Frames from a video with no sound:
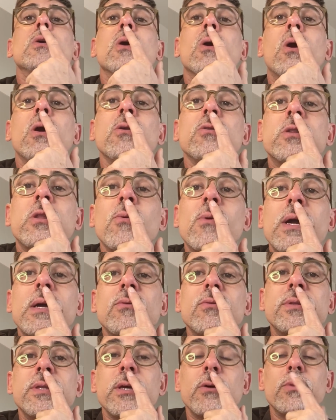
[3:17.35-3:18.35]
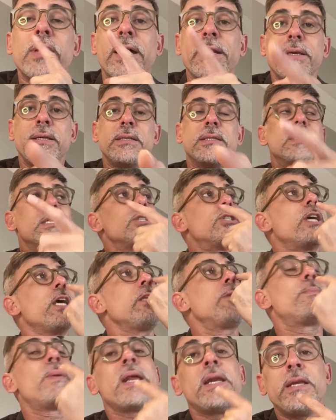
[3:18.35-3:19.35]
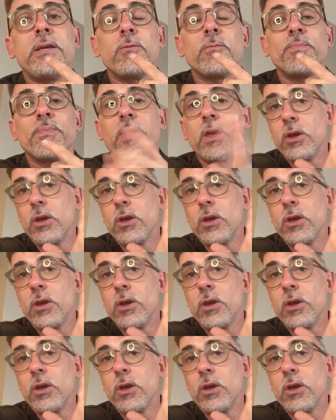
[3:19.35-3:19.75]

Olha o teu, teu nariz, cheio de pelinho.